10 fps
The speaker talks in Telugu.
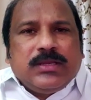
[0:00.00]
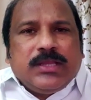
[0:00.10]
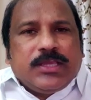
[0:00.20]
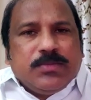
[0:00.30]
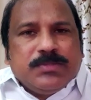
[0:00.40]

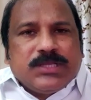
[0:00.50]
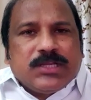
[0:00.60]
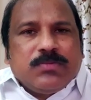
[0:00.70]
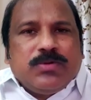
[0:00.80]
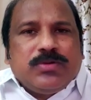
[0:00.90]
లెక్కింపు
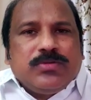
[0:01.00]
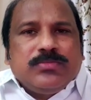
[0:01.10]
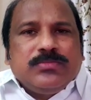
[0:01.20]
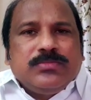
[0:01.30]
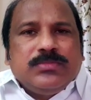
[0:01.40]
జరగబోవటం
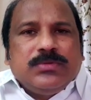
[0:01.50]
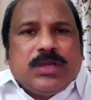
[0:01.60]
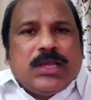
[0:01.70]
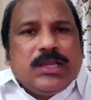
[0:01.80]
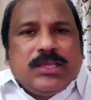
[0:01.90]

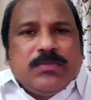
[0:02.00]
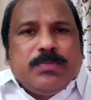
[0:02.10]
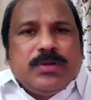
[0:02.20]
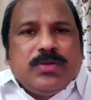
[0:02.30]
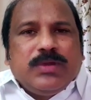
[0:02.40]
ఆ
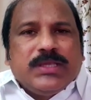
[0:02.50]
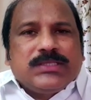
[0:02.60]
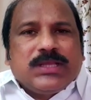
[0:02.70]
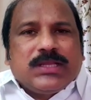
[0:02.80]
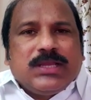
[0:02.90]
లెక్కింపుల్లో
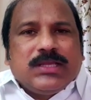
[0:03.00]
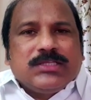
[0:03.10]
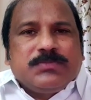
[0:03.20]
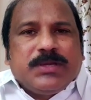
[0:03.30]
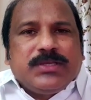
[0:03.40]
వైఎస్ఆర్
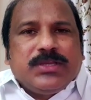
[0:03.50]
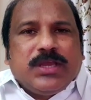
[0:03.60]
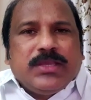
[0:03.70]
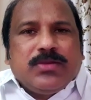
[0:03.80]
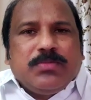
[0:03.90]
కాంగ్రెస్ పార్టీ
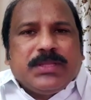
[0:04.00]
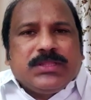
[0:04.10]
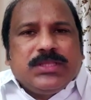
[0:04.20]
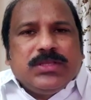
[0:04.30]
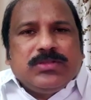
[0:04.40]
నాయకులు
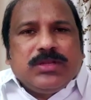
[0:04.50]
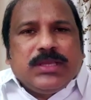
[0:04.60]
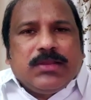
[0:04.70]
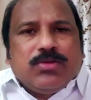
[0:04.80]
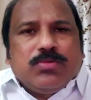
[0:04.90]
పెద్ద ఎత్తున
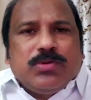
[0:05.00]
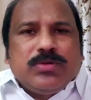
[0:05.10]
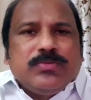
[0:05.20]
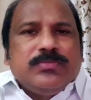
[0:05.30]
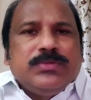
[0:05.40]
గెలవబోవటం